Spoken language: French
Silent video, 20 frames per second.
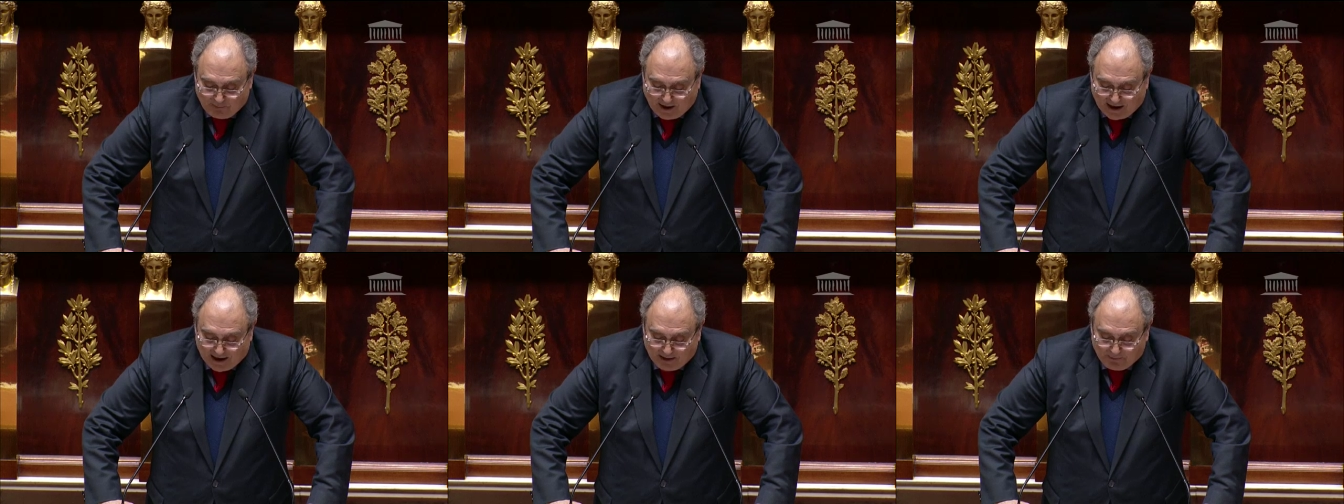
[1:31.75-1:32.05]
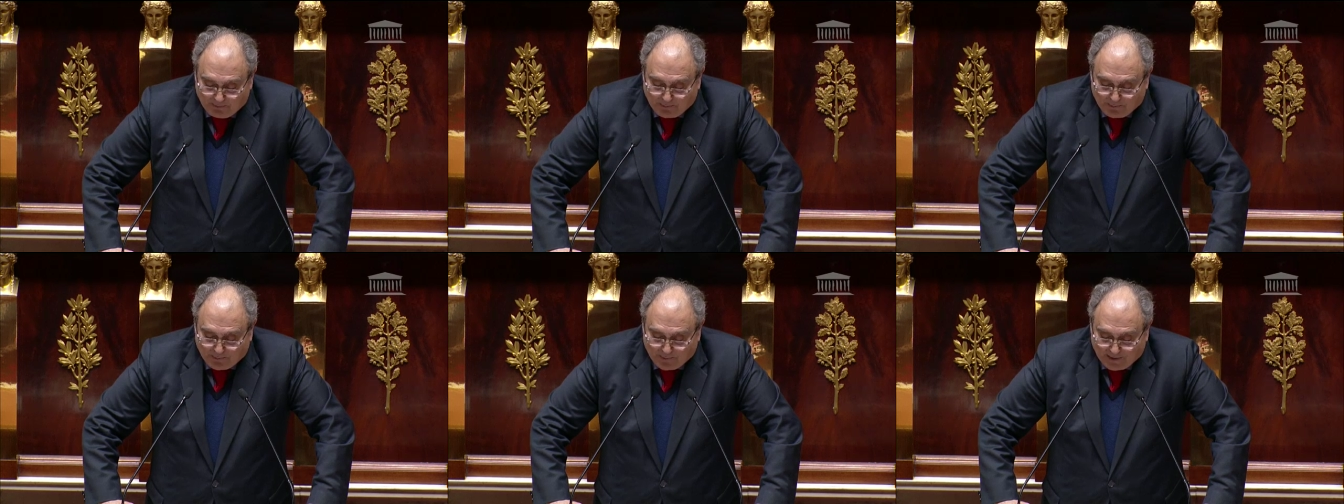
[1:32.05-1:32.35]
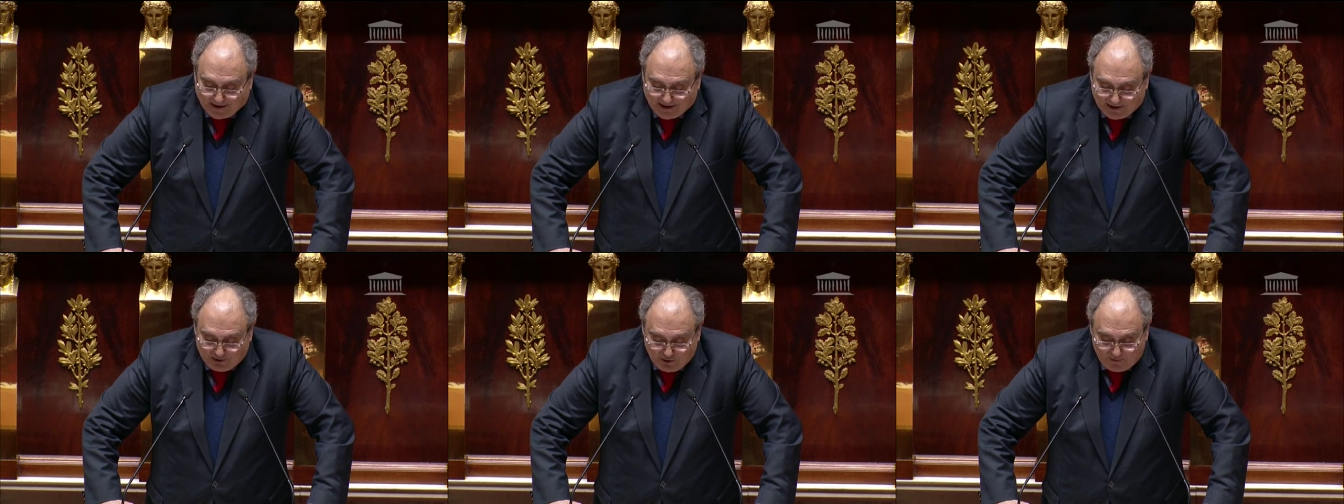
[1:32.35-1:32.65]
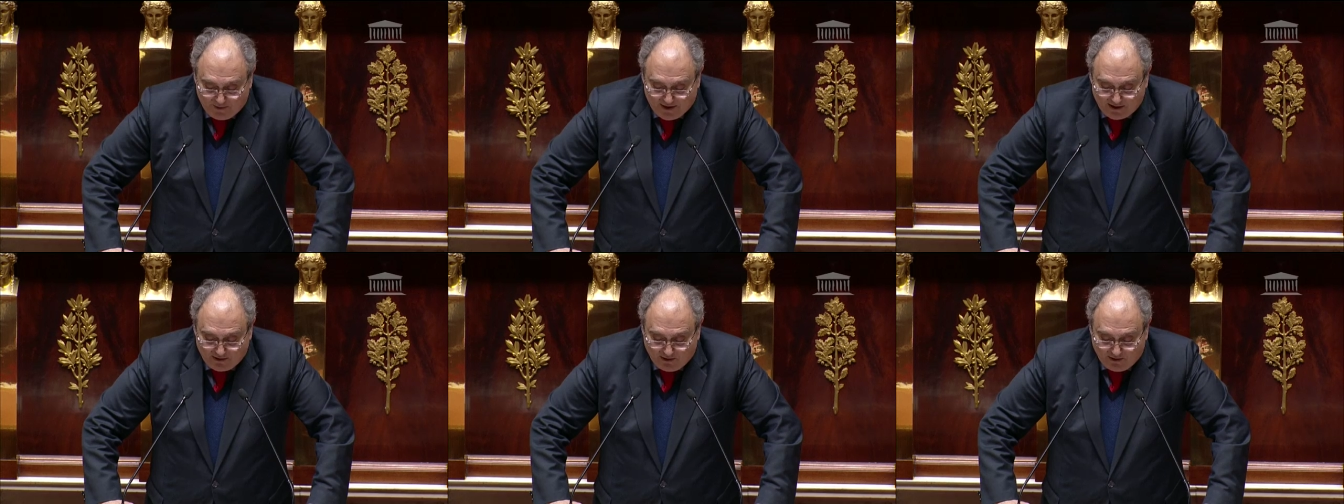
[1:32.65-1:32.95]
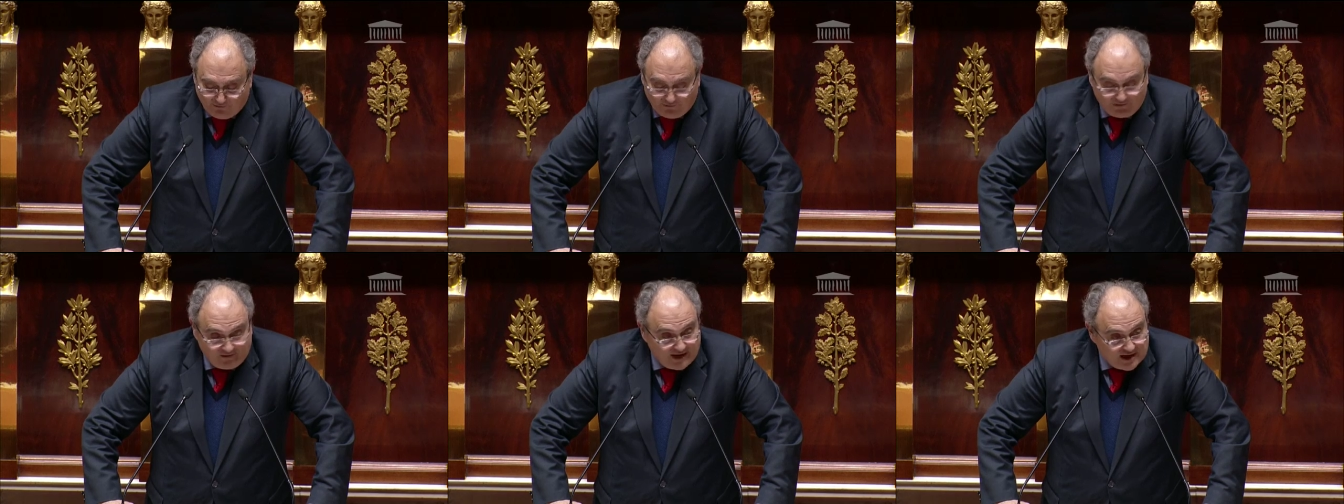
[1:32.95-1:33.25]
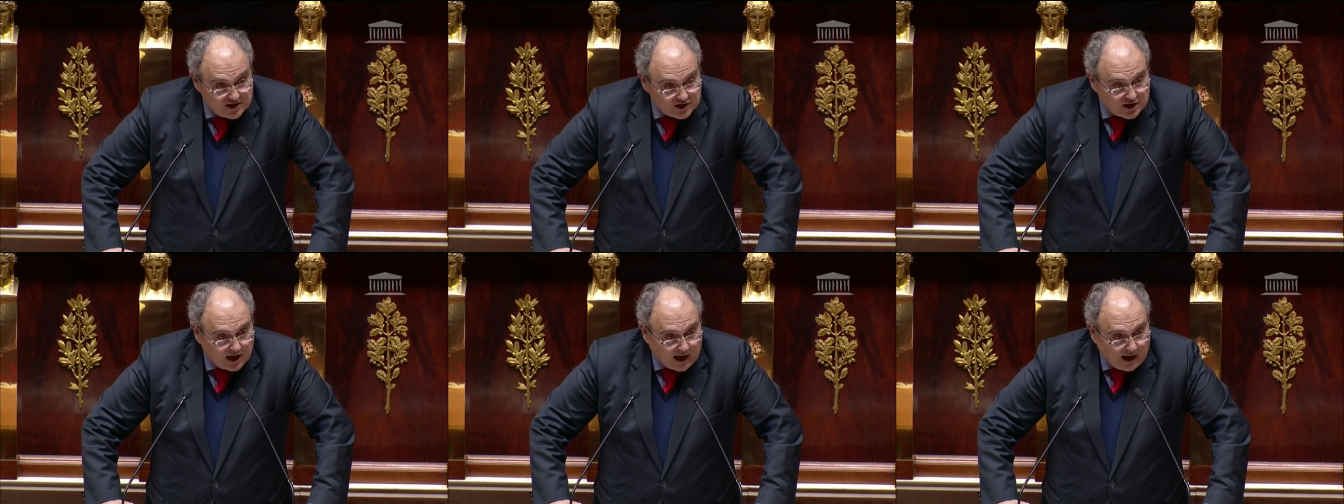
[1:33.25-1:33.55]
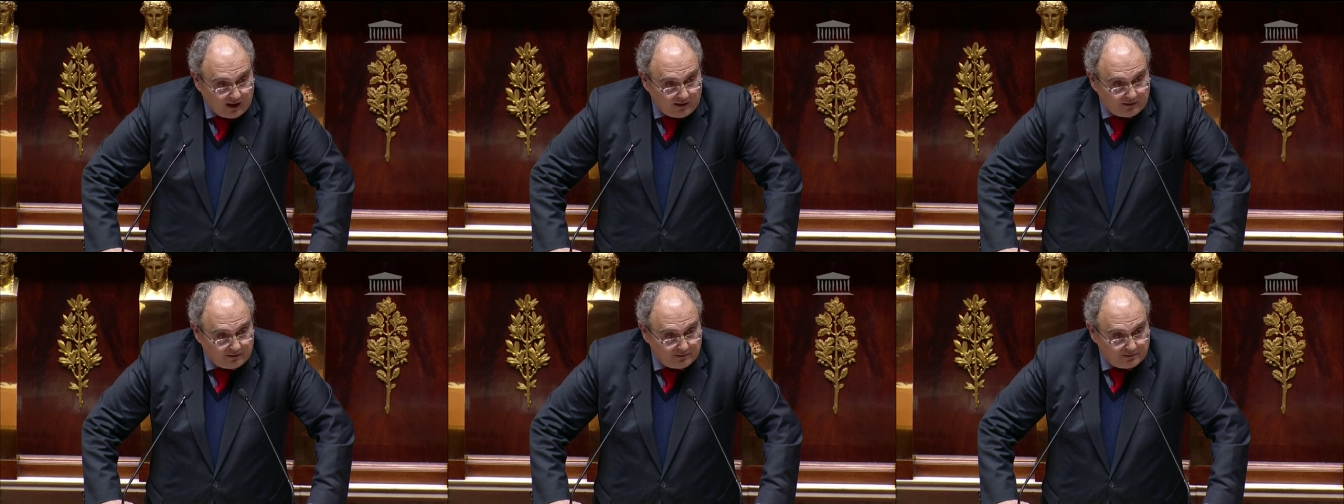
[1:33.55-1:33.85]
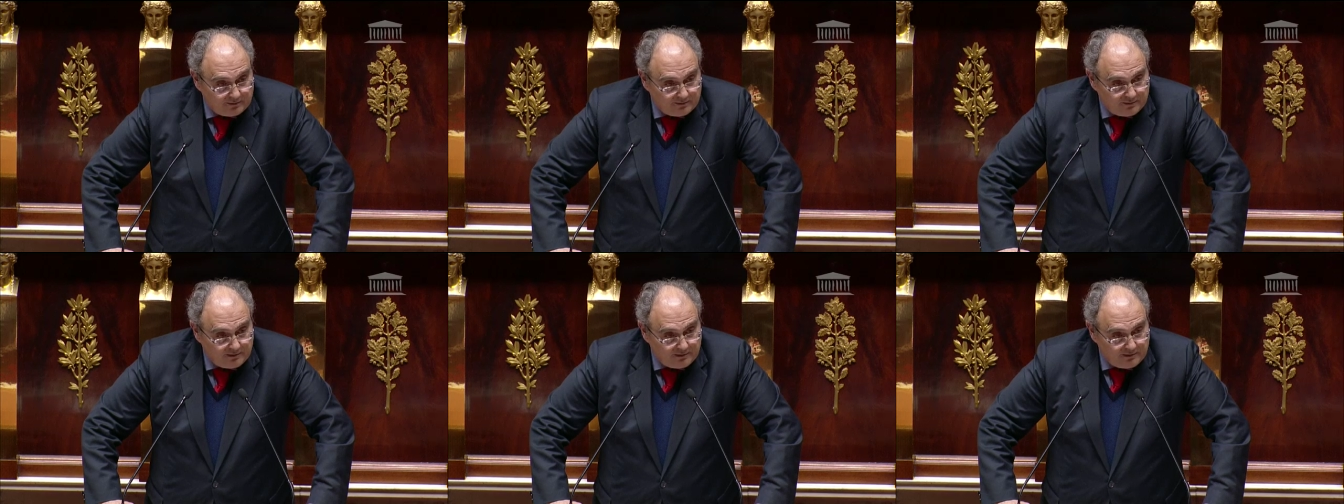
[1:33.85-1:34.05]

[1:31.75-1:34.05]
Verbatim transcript: par la prédominance déjà